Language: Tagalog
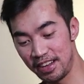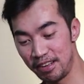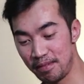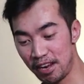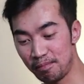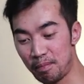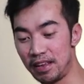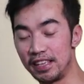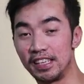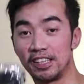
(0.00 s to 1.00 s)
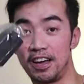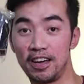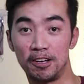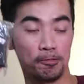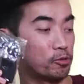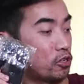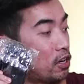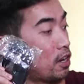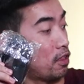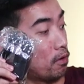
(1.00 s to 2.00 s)
Ayan, meron pa pala dito. Ayan. So
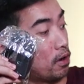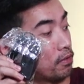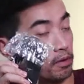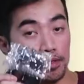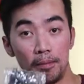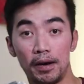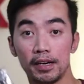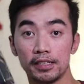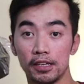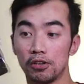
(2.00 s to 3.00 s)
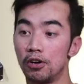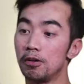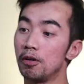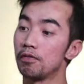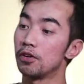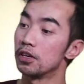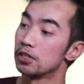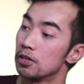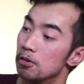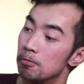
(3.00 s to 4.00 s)
another one from the box, itong of
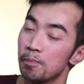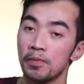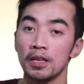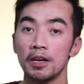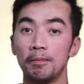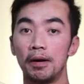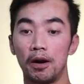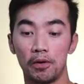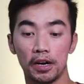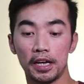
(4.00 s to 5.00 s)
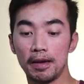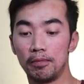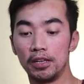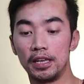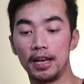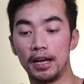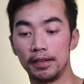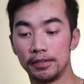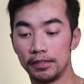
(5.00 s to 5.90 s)
course yung power cable nila.